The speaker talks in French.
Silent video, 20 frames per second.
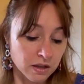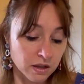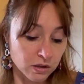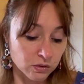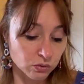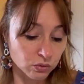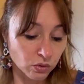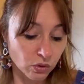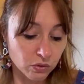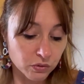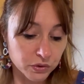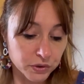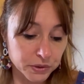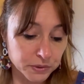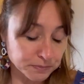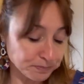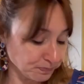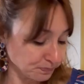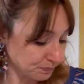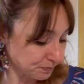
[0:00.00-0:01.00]
Donc,
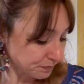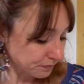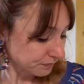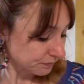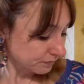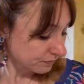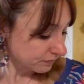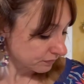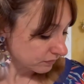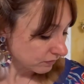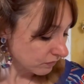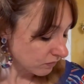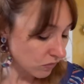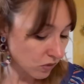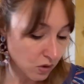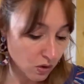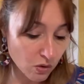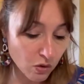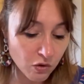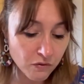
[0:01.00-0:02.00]

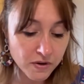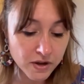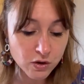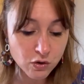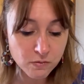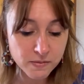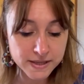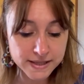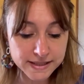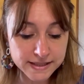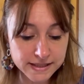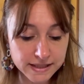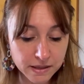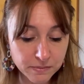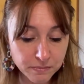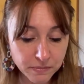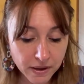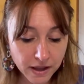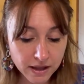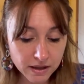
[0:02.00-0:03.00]
on va commencer
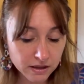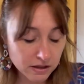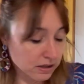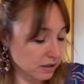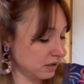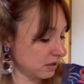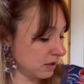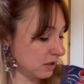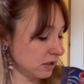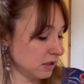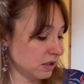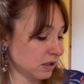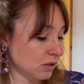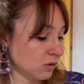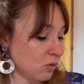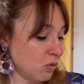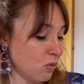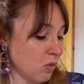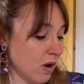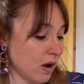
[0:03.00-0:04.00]
par
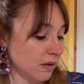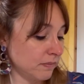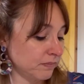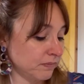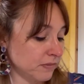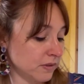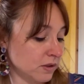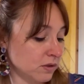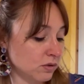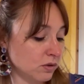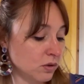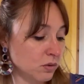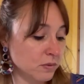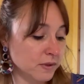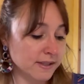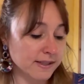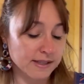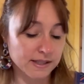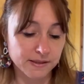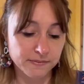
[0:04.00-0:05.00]
quoi
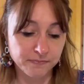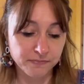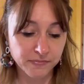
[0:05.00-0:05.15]
Celui-ci.